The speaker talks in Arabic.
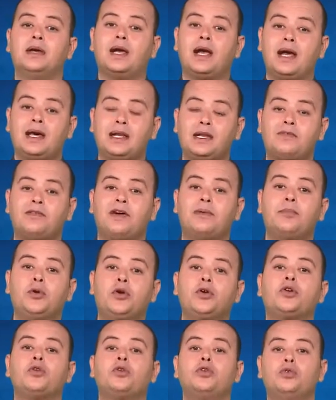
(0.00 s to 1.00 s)
على
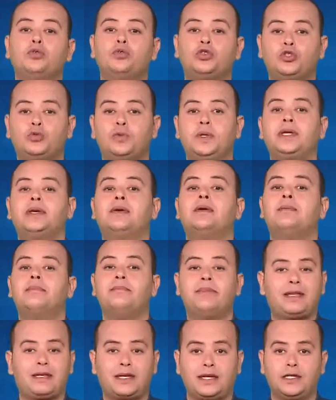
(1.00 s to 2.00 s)
فابور وشوي
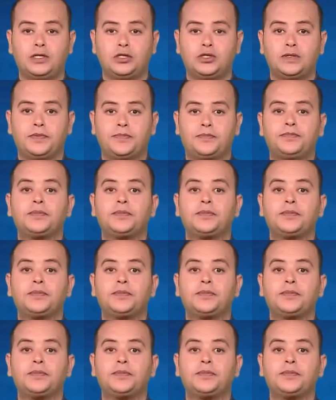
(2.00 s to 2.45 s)
ما تقليش